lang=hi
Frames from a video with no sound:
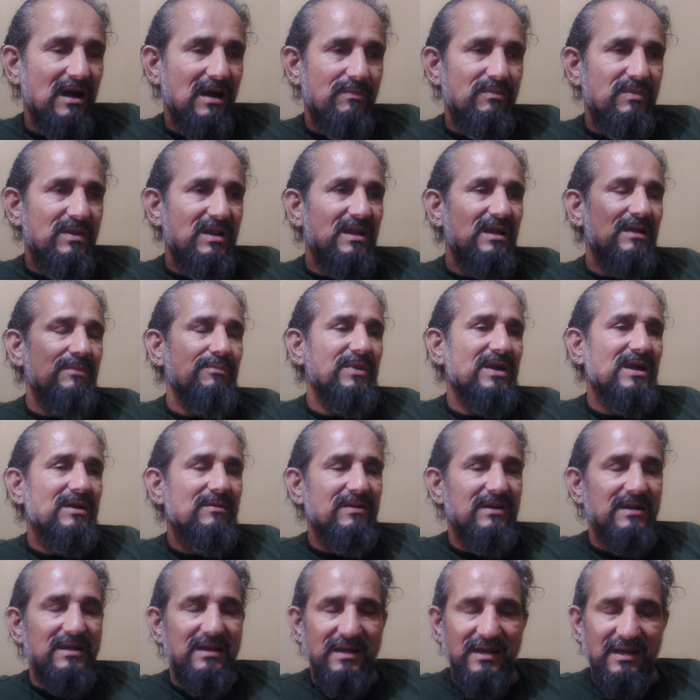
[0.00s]
अपने लिए पेट
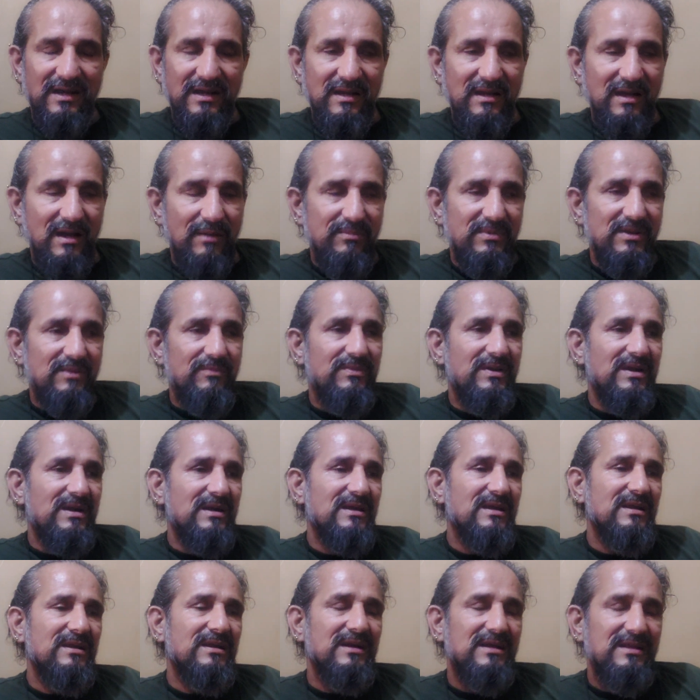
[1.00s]
भरने के लिए अपनी पेट
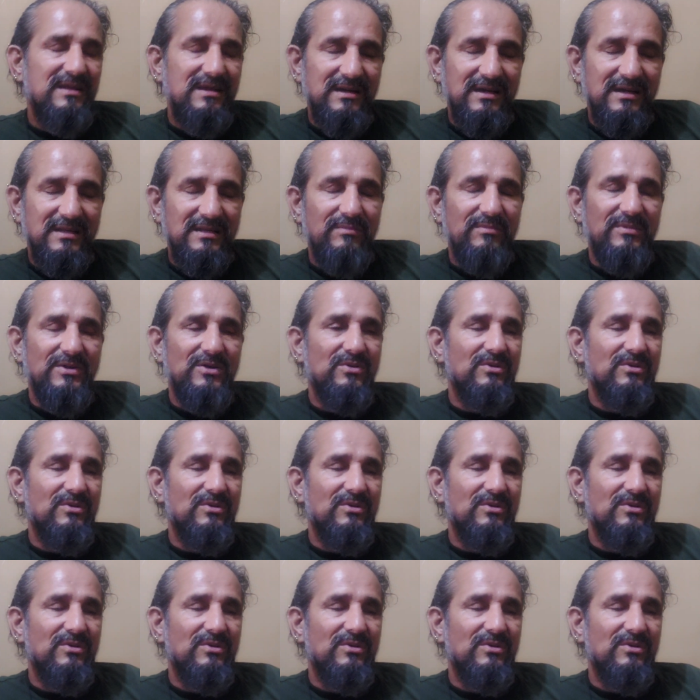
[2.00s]
की नियति ख़त्म नहीं